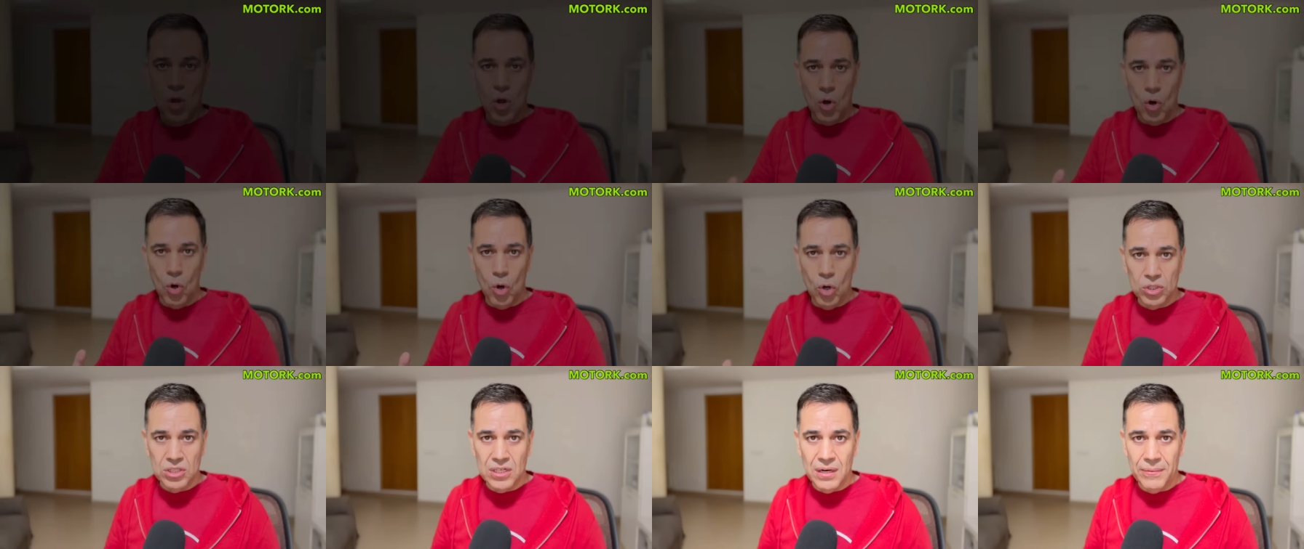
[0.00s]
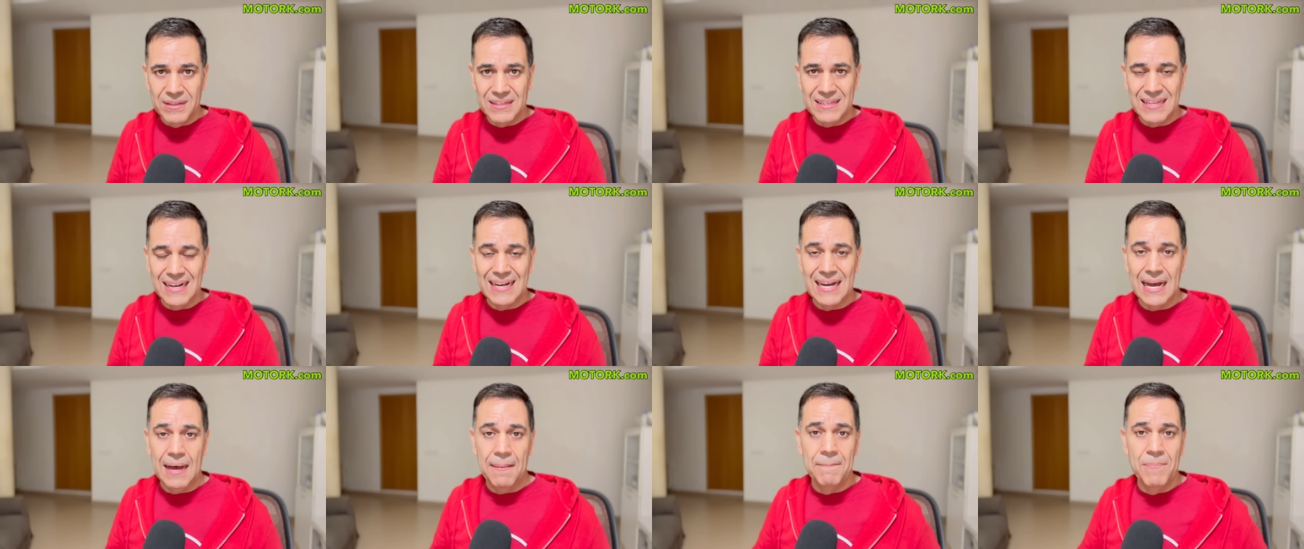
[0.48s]
Otra
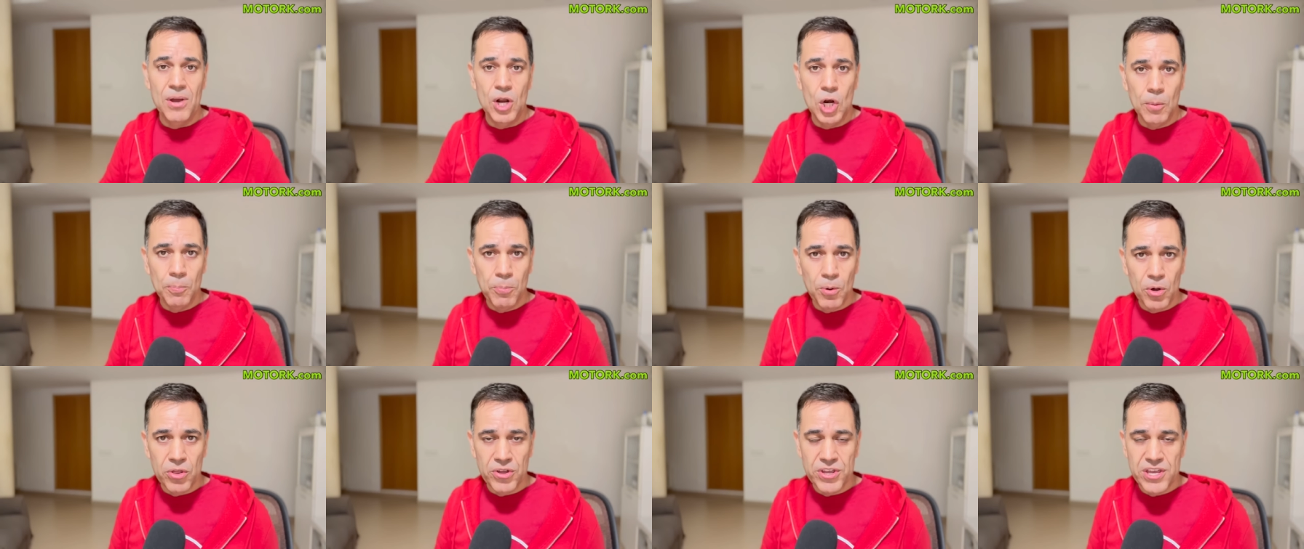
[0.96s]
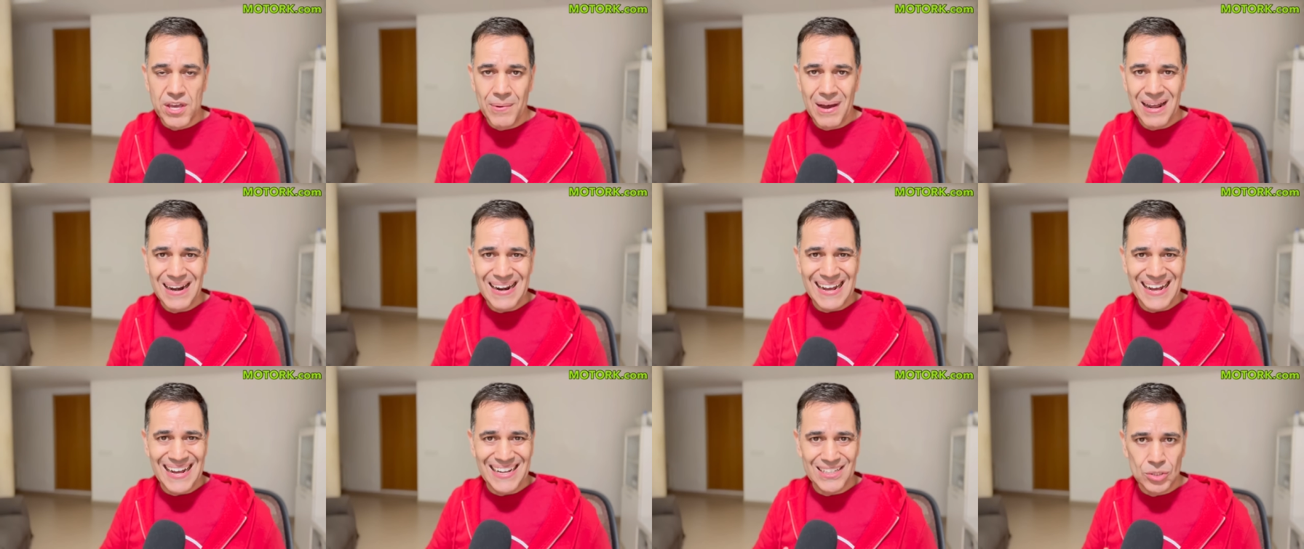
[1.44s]
ventaja, me lo puedo
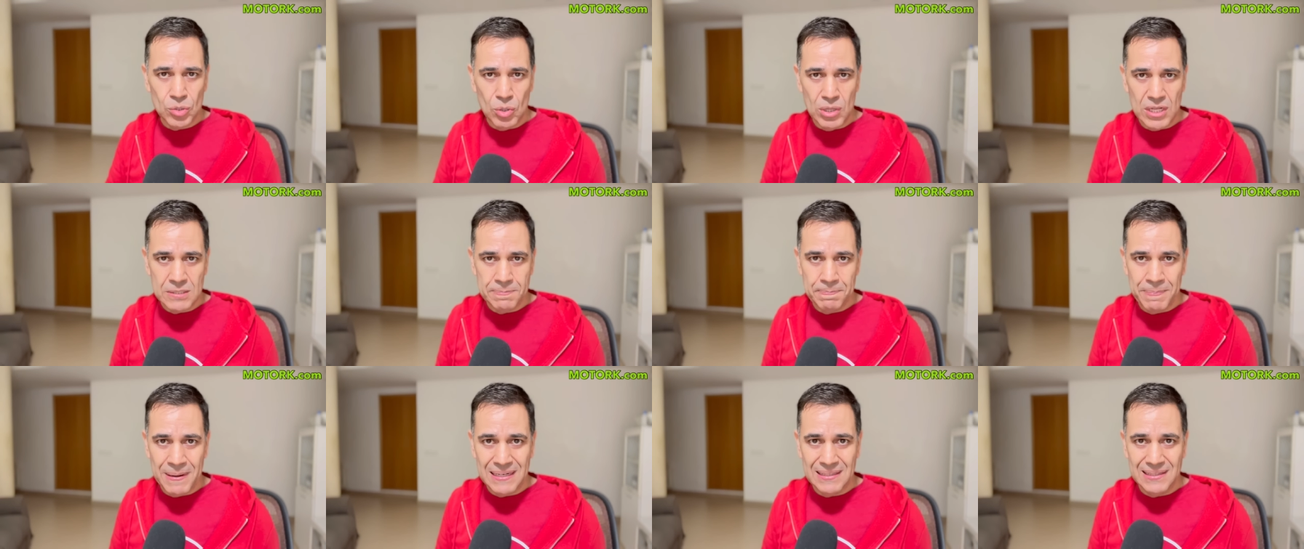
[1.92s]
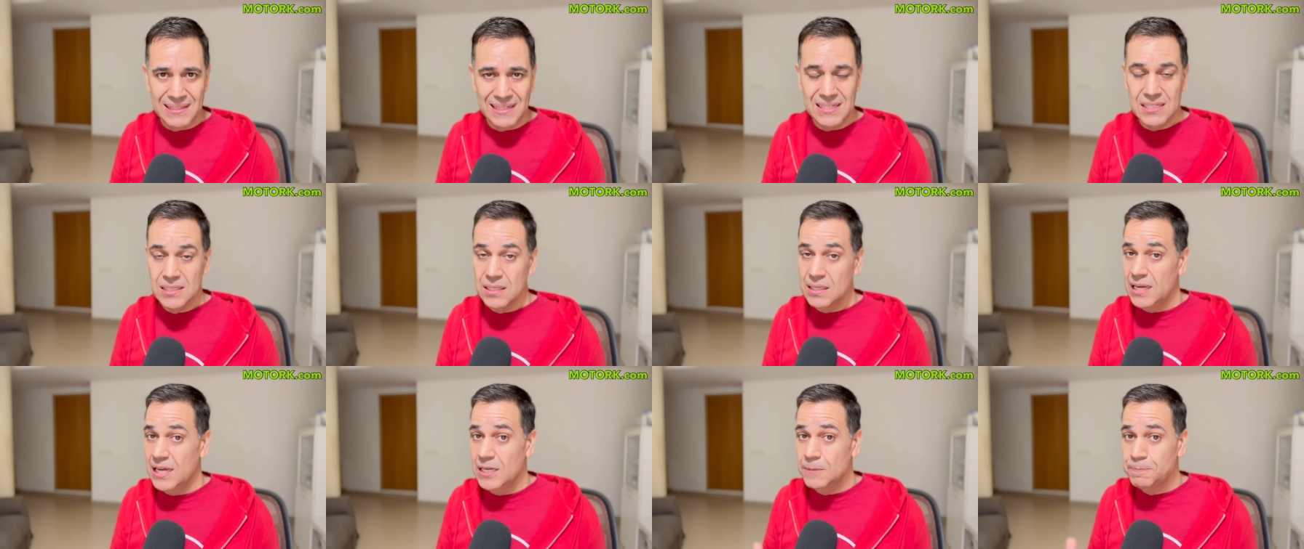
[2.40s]
llevar a todas
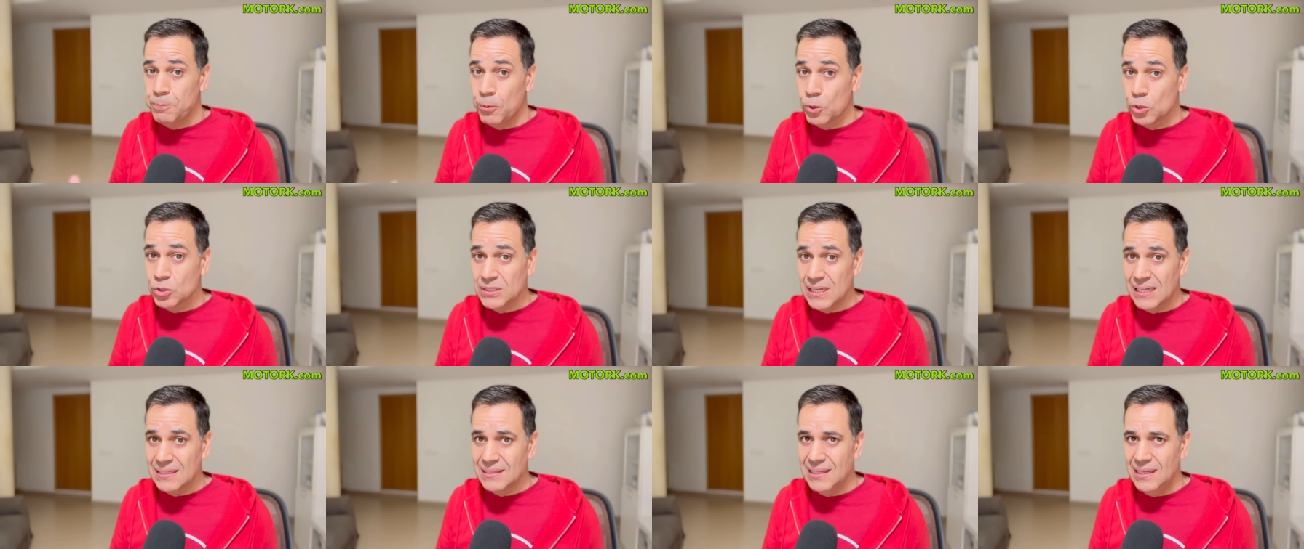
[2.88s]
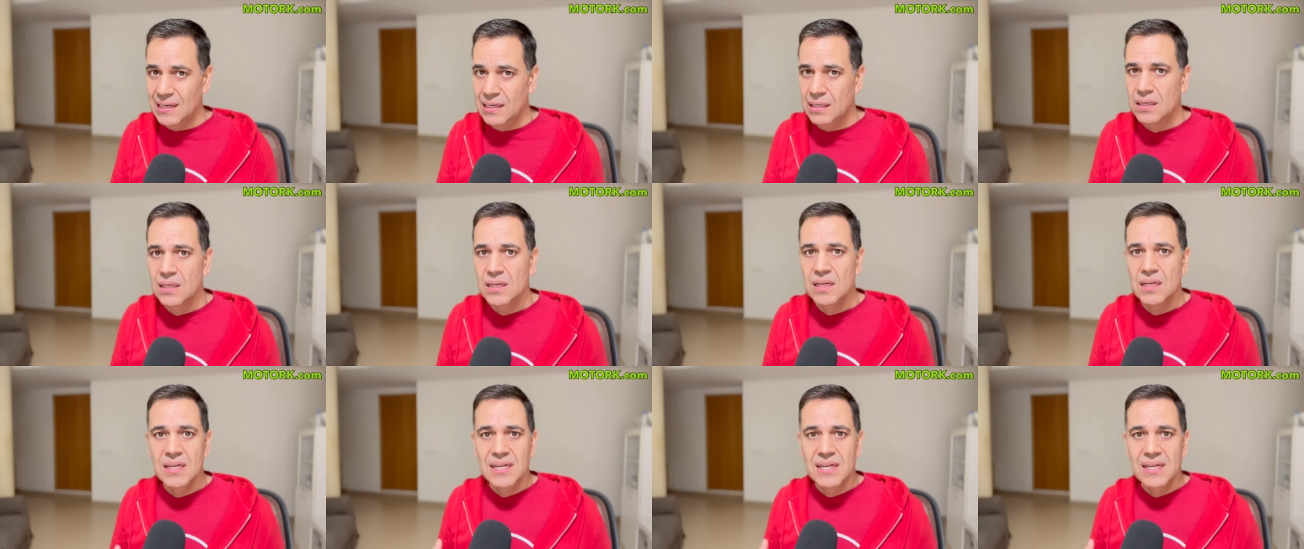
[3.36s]
partes. Es portátil.